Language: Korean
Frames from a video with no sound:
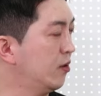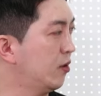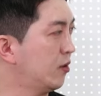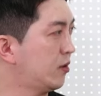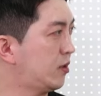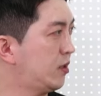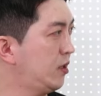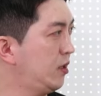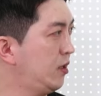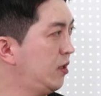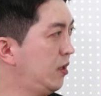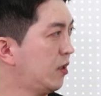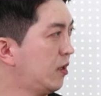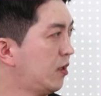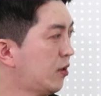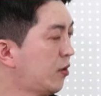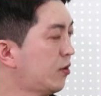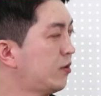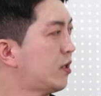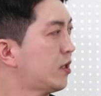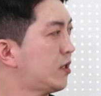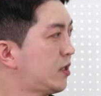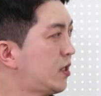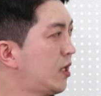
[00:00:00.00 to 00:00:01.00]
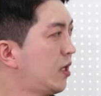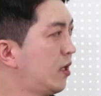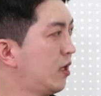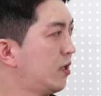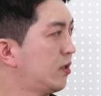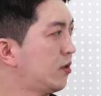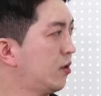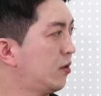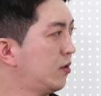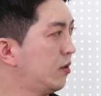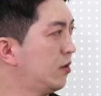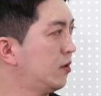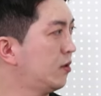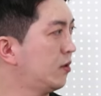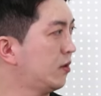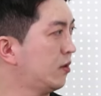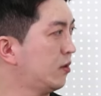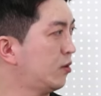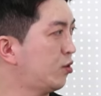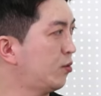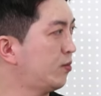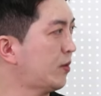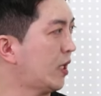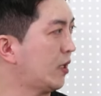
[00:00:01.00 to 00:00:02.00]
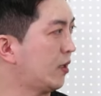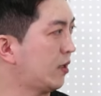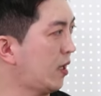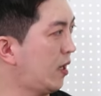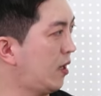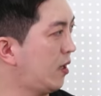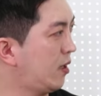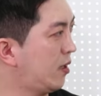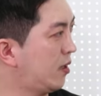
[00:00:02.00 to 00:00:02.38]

것이 현재 시장에서는 좀 낫다.